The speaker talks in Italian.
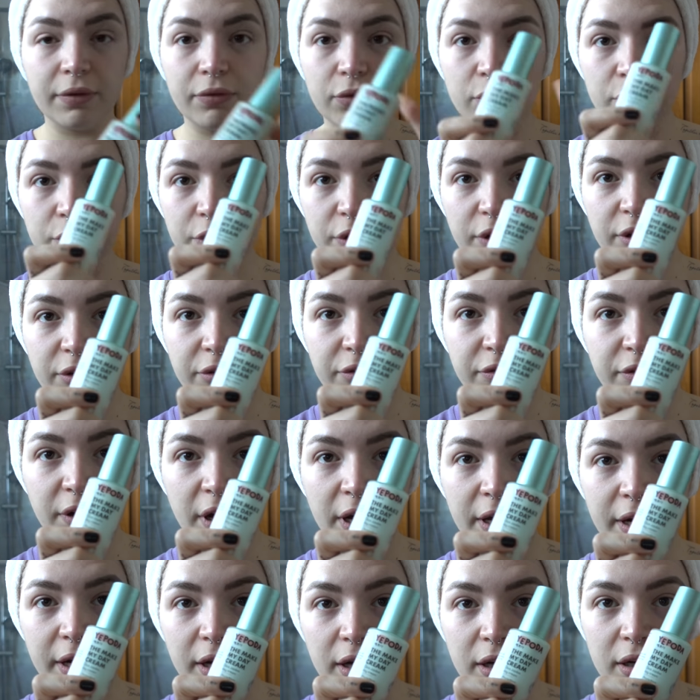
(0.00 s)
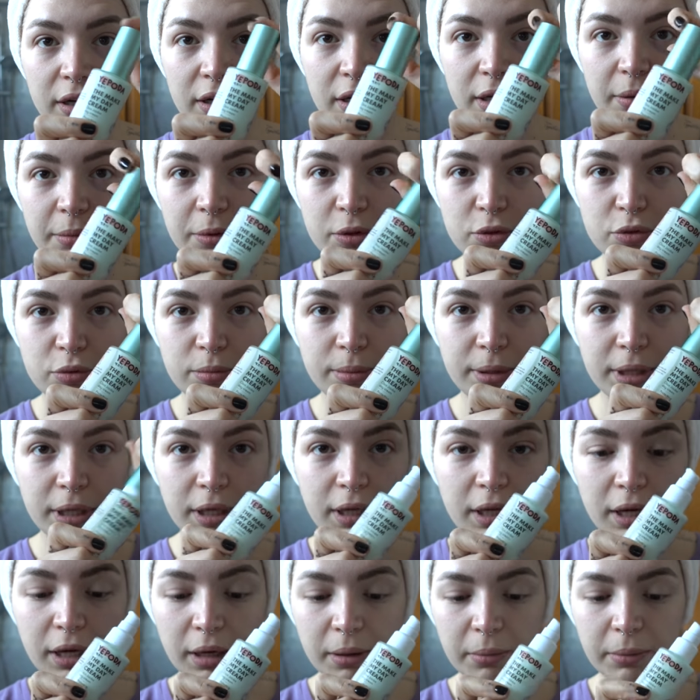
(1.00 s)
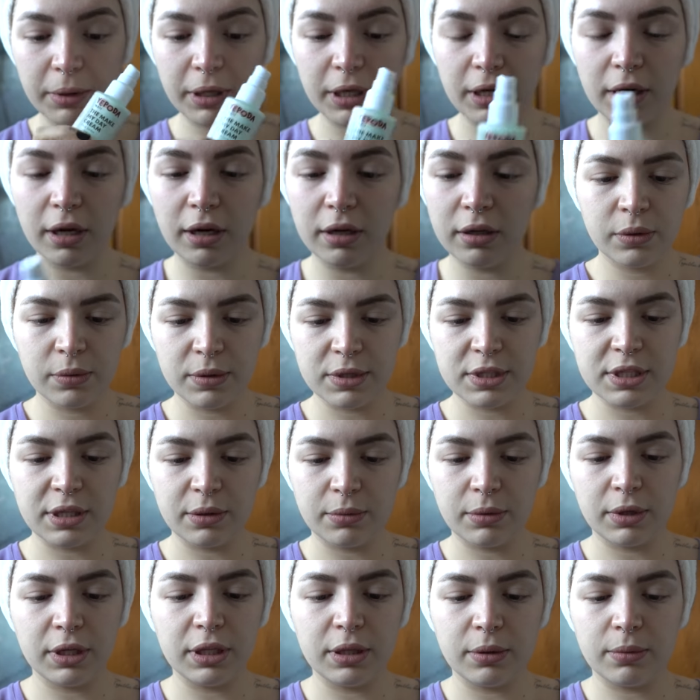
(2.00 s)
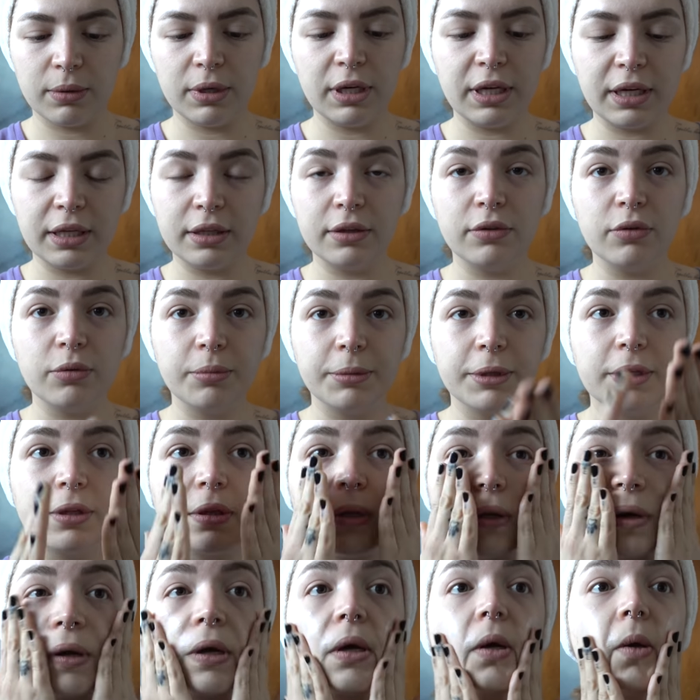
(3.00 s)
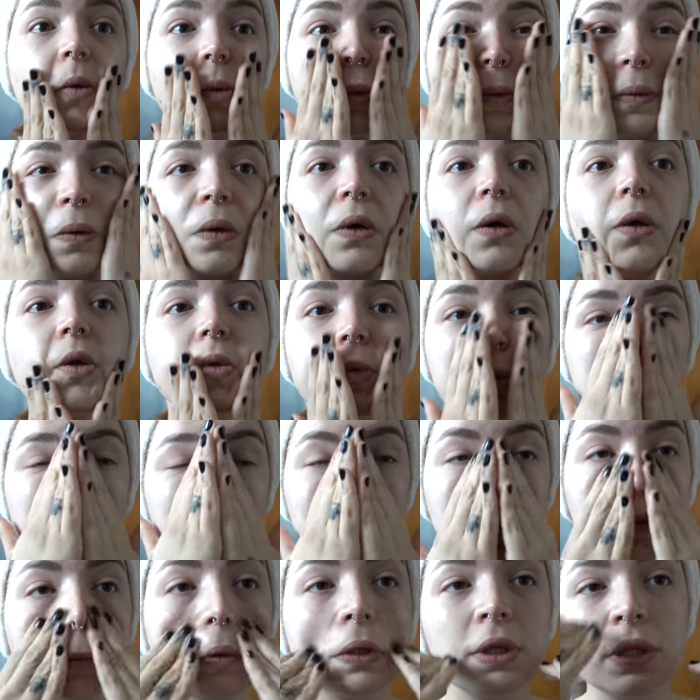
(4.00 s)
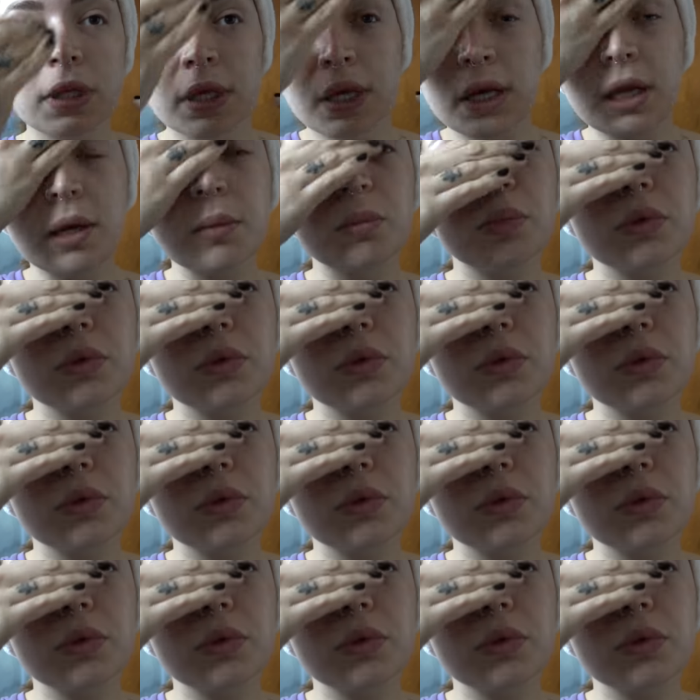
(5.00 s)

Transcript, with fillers: che ve lo dico a fare, la mia super cremina, questa è una di quelle che devo mettere assolutamente nei